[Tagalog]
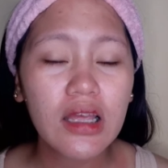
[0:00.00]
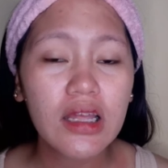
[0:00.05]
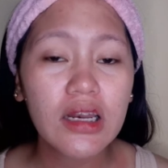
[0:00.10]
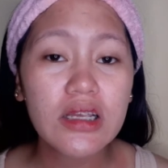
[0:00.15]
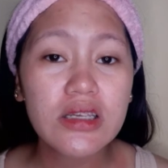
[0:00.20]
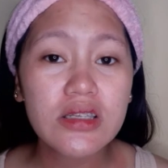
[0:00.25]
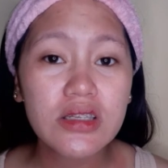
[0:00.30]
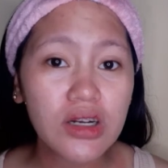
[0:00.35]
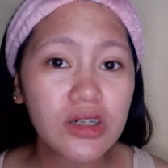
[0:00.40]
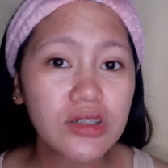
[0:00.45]

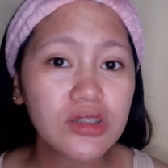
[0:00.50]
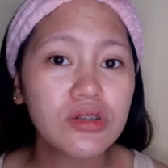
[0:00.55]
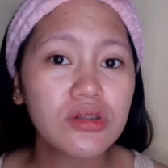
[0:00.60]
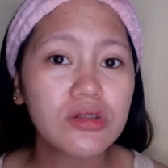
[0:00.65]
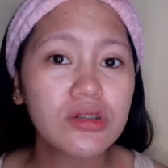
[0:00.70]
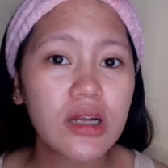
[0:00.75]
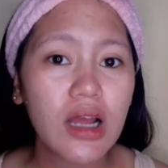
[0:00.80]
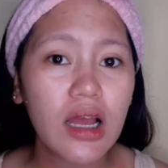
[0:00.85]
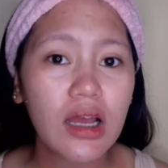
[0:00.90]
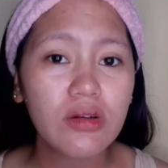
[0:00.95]
i-research nyo
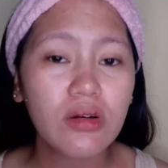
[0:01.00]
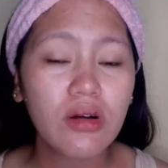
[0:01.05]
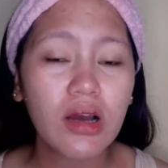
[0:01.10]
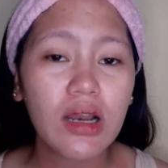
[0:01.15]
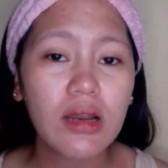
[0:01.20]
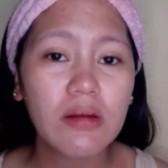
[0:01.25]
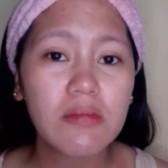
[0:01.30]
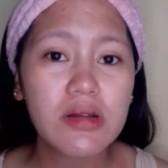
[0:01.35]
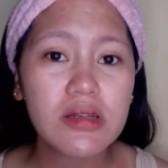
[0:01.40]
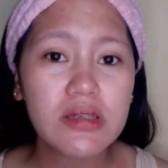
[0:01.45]
siya, yung
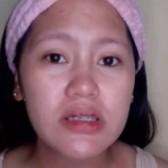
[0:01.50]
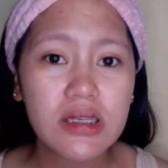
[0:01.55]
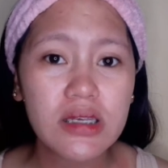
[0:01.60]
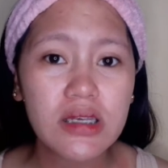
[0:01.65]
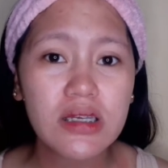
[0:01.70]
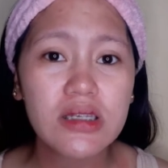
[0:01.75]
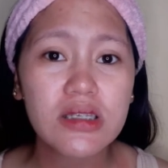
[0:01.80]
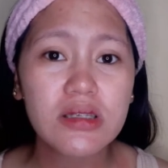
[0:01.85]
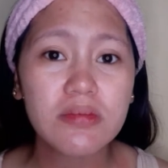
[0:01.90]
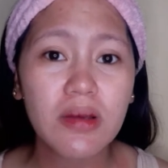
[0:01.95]

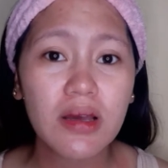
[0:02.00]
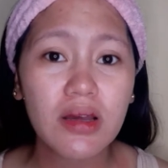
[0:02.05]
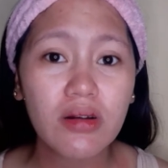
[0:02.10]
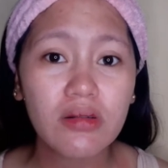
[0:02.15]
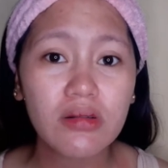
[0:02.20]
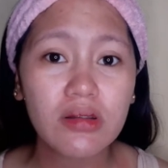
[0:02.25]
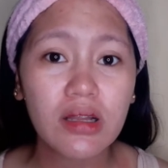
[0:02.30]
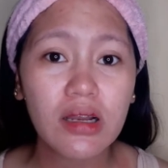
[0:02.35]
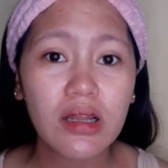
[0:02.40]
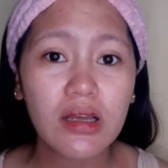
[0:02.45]
kalamansi is
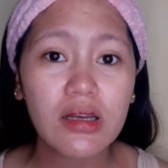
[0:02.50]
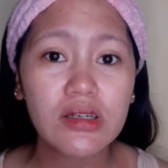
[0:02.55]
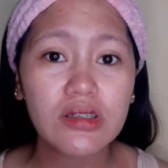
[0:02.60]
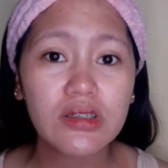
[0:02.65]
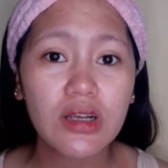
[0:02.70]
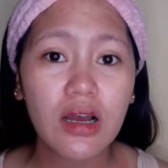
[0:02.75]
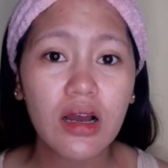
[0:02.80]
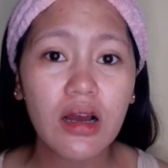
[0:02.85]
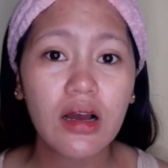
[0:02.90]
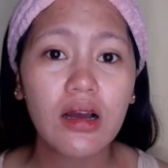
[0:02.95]
meron talaga
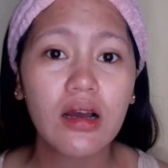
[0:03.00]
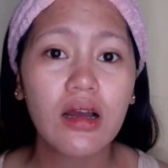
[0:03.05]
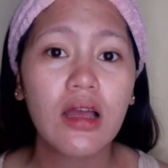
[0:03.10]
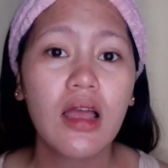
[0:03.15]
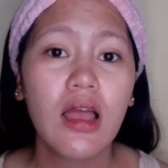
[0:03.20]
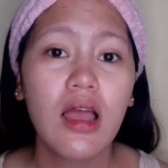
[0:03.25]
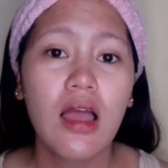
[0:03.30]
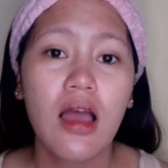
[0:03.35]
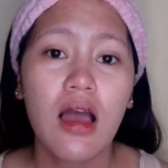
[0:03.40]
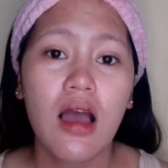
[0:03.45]
siyang
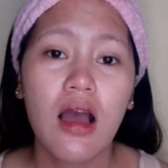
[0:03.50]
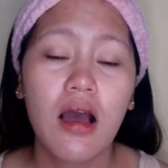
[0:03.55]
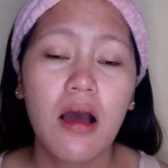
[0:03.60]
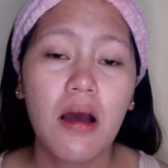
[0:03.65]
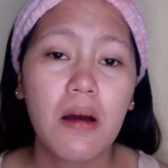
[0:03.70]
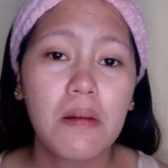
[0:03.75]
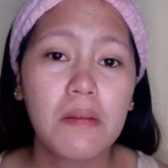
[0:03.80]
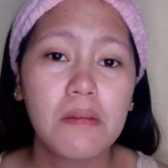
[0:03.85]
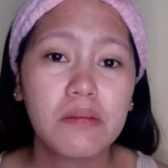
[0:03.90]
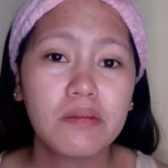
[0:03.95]

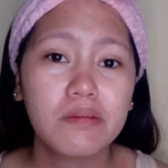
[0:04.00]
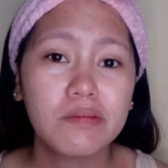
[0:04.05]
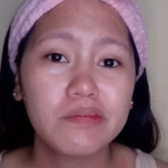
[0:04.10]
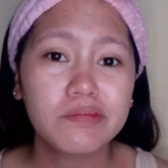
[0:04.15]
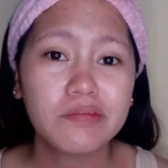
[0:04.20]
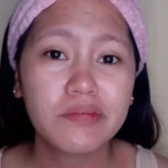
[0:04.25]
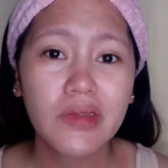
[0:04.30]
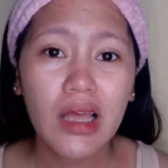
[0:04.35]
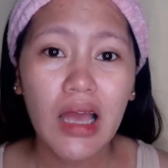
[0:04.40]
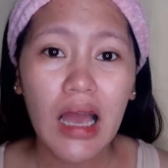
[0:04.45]
um,
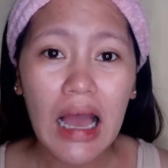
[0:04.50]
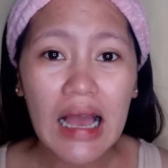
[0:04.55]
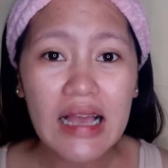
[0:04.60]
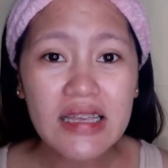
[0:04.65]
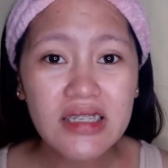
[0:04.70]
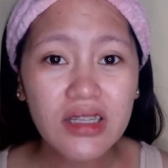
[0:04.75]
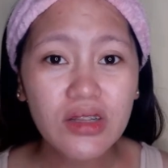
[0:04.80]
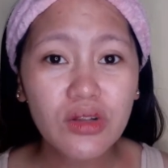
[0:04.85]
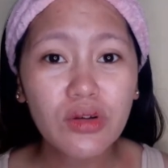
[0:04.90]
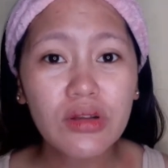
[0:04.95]

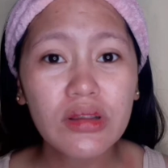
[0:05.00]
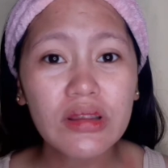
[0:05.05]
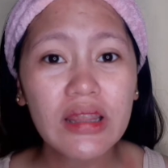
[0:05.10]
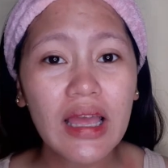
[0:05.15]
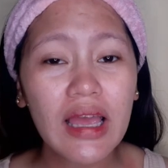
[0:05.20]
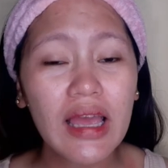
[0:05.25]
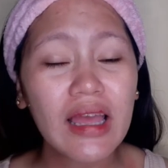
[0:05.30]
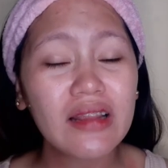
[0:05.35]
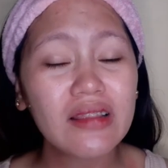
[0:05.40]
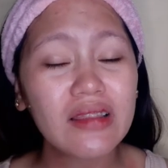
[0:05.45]
acid
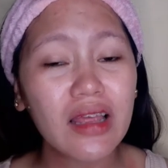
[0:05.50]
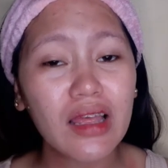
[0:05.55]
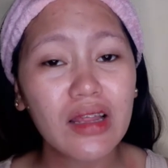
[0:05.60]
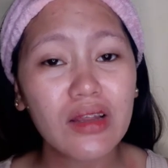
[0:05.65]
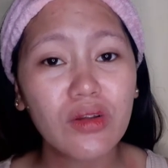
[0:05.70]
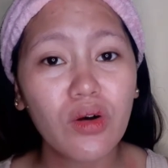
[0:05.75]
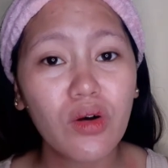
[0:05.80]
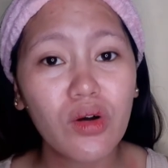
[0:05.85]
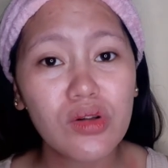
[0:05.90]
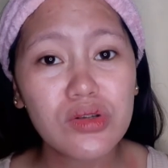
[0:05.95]
content
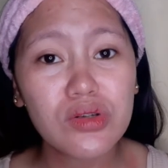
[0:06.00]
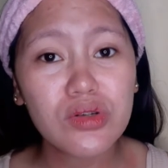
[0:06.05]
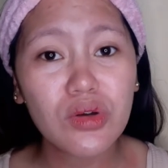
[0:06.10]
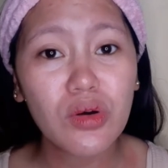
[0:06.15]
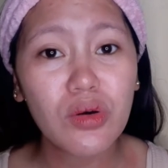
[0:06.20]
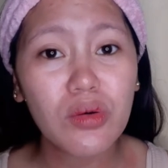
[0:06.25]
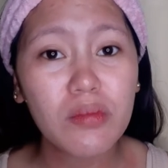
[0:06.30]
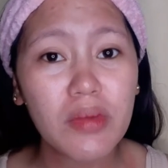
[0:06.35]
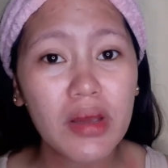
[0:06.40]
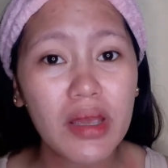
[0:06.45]
and
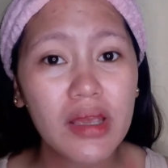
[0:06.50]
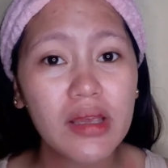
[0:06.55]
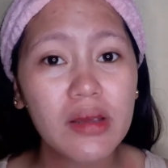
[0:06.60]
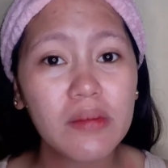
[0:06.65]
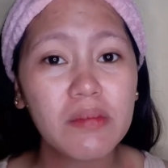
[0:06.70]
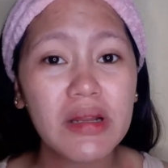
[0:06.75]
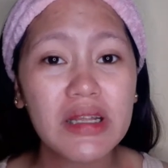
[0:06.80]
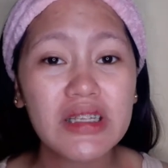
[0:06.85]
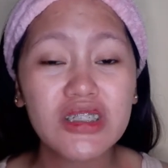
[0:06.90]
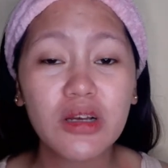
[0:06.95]
also may
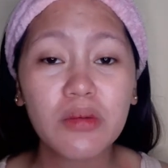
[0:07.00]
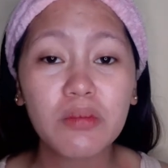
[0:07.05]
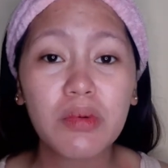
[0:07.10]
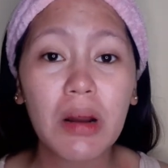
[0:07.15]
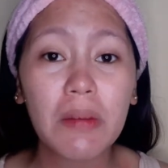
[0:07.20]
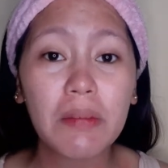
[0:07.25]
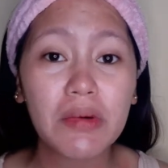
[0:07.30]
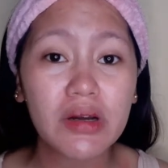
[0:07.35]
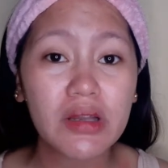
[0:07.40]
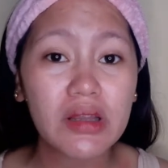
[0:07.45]
bleaching
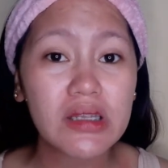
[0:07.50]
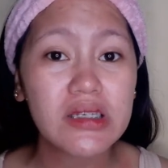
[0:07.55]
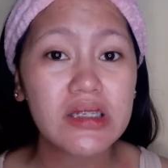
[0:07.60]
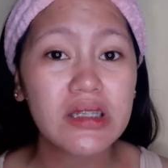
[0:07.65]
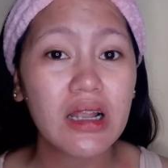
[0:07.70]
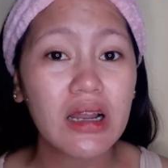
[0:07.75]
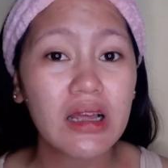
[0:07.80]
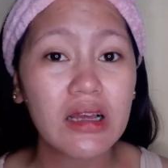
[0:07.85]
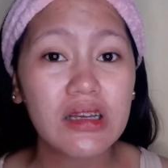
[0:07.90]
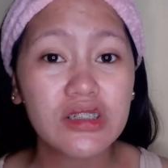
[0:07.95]
properties
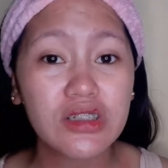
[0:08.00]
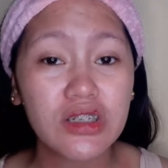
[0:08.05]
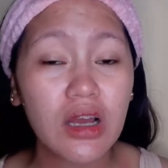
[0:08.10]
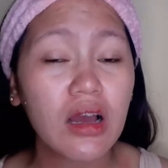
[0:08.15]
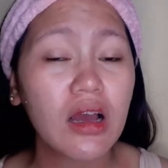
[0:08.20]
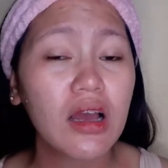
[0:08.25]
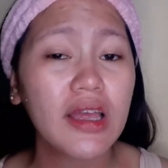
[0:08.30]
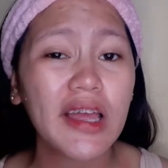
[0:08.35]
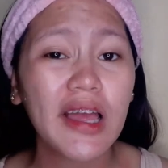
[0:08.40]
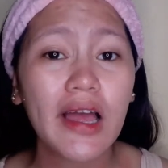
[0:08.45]
talaga siya
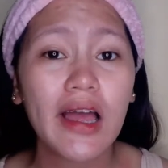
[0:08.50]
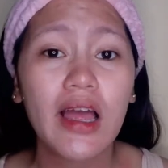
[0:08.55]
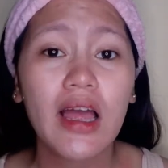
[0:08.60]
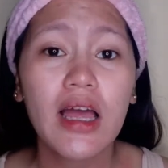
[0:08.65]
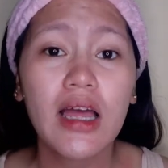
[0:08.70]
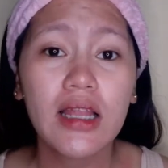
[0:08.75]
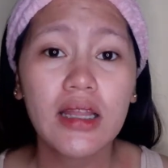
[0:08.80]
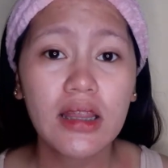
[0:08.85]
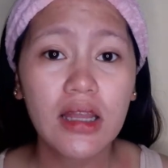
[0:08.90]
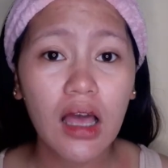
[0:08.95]
kaya
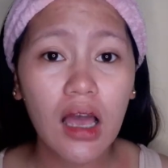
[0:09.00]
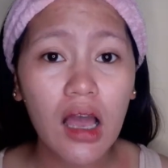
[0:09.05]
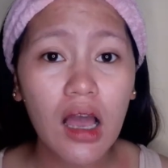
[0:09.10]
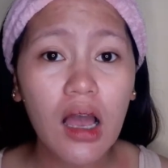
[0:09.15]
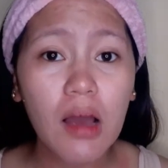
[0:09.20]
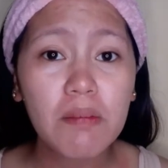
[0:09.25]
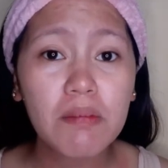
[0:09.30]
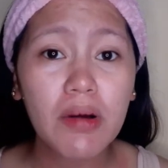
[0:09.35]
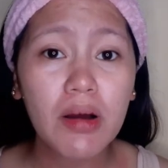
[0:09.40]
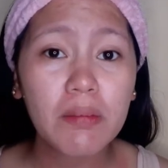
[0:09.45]

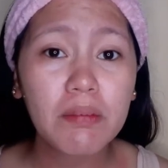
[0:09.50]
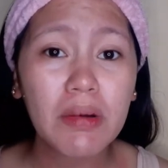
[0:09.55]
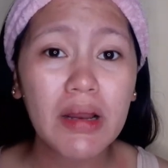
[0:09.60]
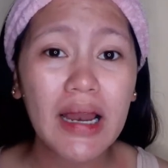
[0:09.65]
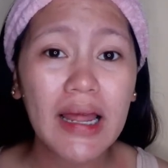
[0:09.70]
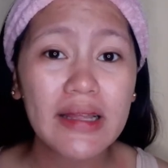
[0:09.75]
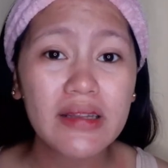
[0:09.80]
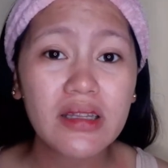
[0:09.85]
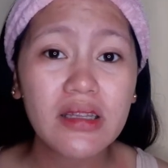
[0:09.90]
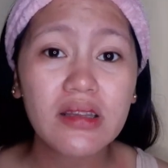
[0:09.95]

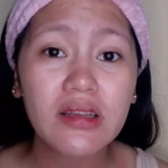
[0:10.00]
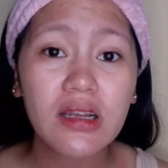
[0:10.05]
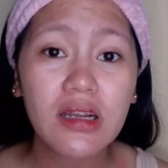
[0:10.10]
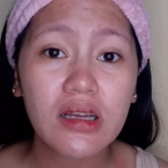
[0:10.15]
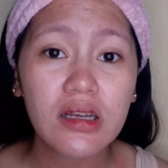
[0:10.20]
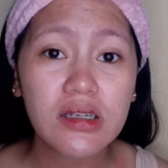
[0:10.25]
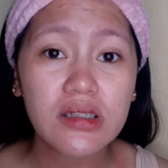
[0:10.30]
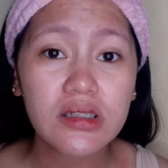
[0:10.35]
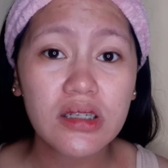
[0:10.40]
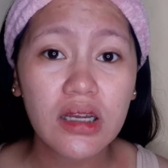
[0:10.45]
nakakapagpalighten
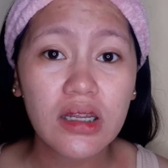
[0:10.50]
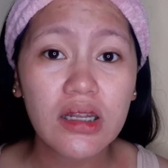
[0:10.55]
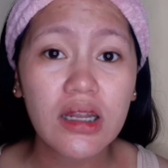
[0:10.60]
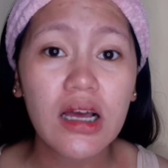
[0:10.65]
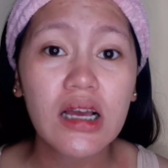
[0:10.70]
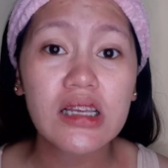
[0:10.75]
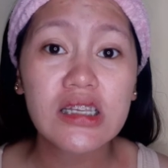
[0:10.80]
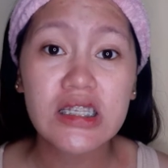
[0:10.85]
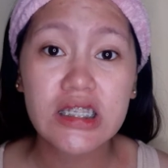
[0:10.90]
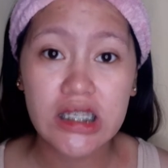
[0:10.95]
talaga siya
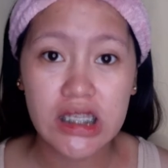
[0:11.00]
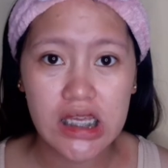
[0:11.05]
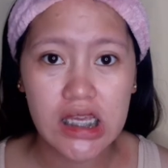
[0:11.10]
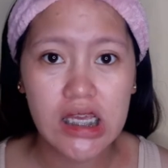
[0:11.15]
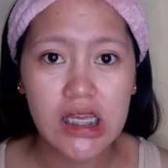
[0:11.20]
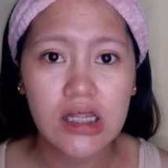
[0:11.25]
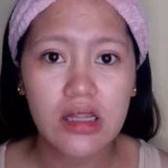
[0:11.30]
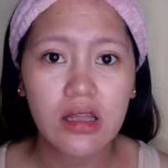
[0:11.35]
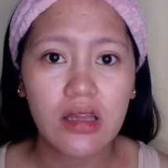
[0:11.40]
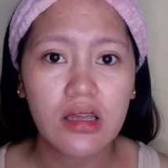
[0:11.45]
ng
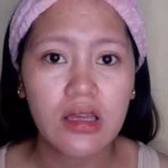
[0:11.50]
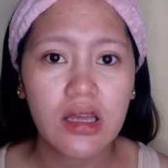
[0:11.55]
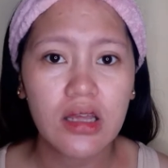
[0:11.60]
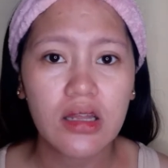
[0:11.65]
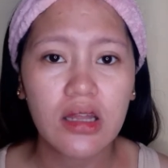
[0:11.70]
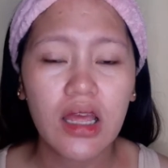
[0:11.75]
skin. Ayan.